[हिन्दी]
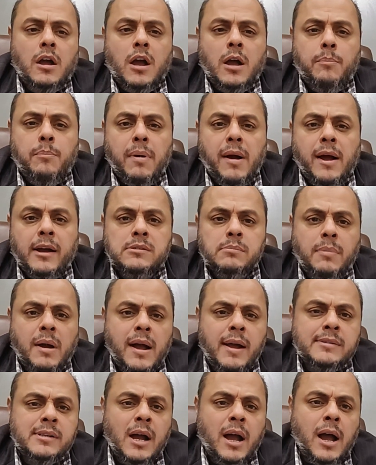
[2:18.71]
बार
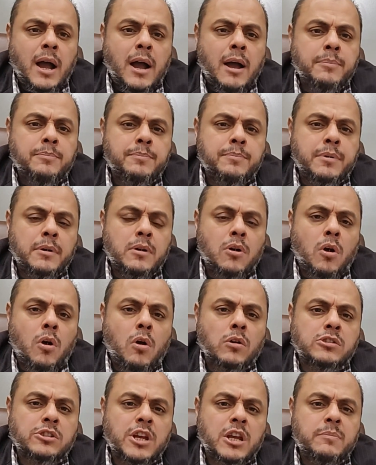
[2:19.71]
बार आप
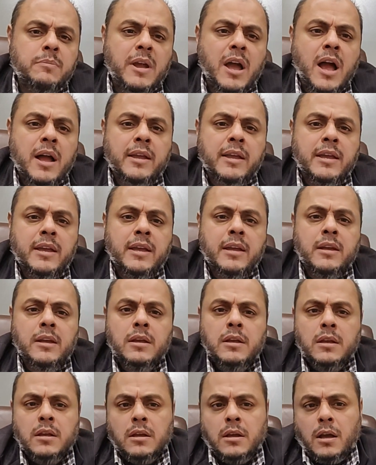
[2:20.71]
ऑप्शन में आके